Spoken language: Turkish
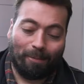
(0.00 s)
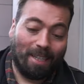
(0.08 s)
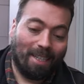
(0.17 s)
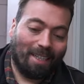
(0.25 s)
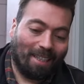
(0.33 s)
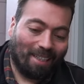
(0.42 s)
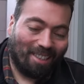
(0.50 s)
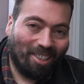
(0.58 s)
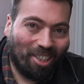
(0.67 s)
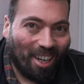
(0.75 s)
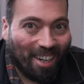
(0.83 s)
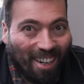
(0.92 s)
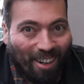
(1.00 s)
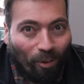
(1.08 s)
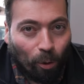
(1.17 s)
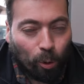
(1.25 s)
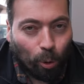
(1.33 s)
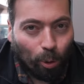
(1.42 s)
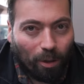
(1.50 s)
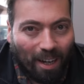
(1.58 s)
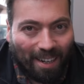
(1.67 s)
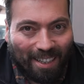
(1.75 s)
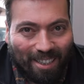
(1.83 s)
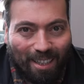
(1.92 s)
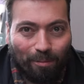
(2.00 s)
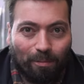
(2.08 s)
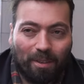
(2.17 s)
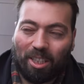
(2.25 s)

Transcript: Şimdi dışarıya oturduk kardeşlerim.